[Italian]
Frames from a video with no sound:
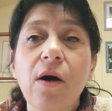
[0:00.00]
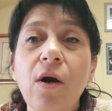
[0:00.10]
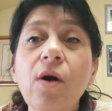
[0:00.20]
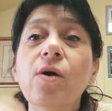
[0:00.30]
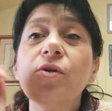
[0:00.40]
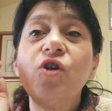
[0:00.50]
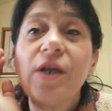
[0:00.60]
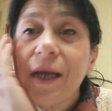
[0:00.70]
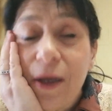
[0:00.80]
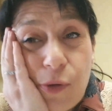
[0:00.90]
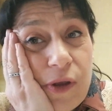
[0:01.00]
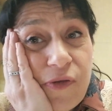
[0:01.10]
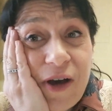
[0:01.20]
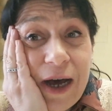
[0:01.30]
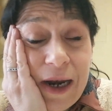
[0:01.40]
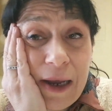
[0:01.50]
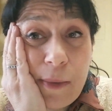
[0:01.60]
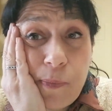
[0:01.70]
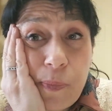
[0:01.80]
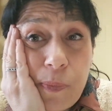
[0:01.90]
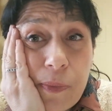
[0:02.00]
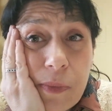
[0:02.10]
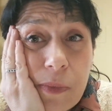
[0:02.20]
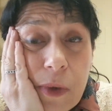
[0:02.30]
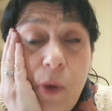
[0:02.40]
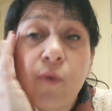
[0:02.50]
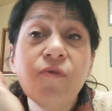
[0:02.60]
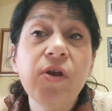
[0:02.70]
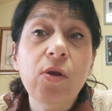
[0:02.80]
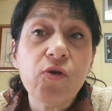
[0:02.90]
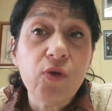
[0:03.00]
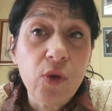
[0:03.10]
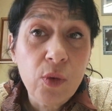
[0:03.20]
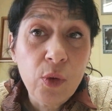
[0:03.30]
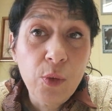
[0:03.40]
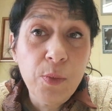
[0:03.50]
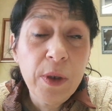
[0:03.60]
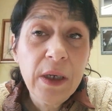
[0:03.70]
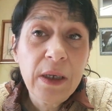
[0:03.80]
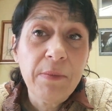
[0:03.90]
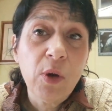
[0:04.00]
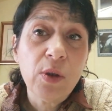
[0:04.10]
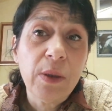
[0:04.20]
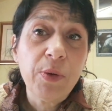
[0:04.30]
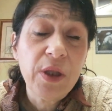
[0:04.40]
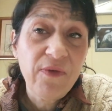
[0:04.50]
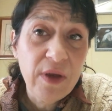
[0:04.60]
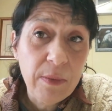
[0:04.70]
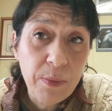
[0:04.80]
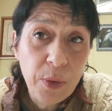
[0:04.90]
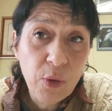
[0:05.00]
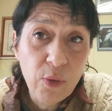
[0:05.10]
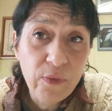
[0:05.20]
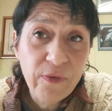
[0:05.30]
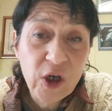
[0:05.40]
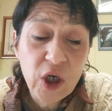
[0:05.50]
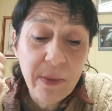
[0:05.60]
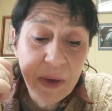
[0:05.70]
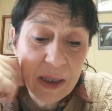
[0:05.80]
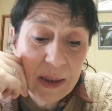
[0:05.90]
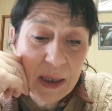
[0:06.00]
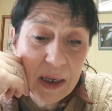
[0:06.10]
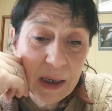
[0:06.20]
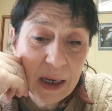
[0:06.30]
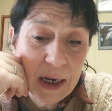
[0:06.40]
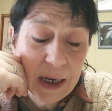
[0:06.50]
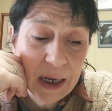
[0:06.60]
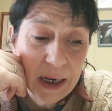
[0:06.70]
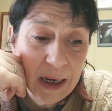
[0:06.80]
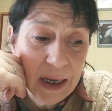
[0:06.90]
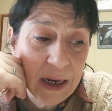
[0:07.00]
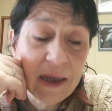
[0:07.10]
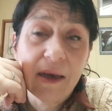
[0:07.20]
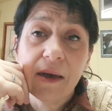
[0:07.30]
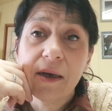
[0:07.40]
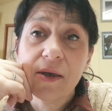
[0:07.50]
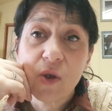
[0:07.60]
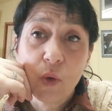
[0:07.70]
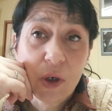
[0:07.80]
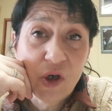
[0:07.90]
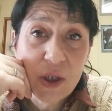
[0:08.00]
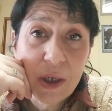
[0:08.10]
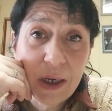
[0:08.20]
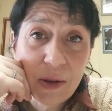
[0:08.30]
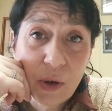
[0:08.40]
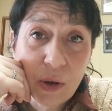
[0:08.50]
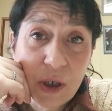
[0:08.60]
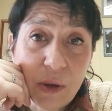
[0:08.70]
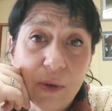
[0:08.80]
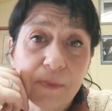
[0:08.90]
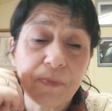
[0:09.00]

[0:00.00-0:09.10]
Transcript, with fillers: ho cercato di fare um, un video su youtube in modo da potervi più facilmente caricare i link sul registro mm-hmm. elettronico